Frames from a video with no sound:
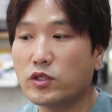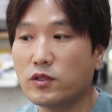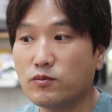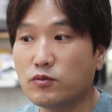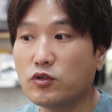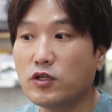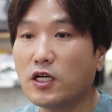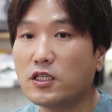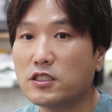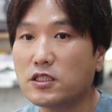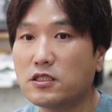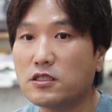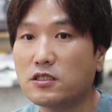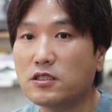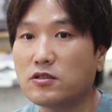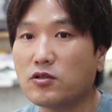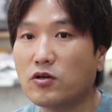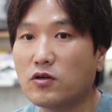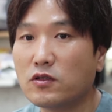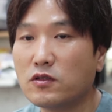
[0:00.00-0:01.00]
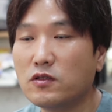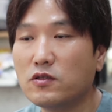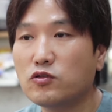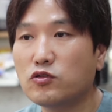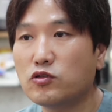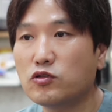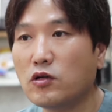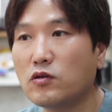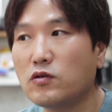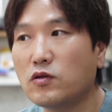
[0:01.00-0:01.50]
입문하시는 것을
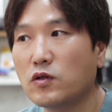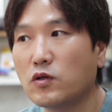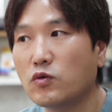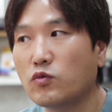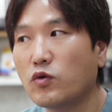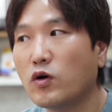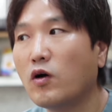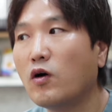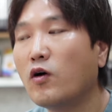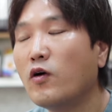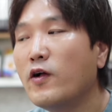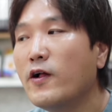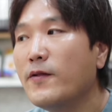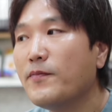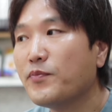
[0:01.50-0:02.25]
추천드리고요.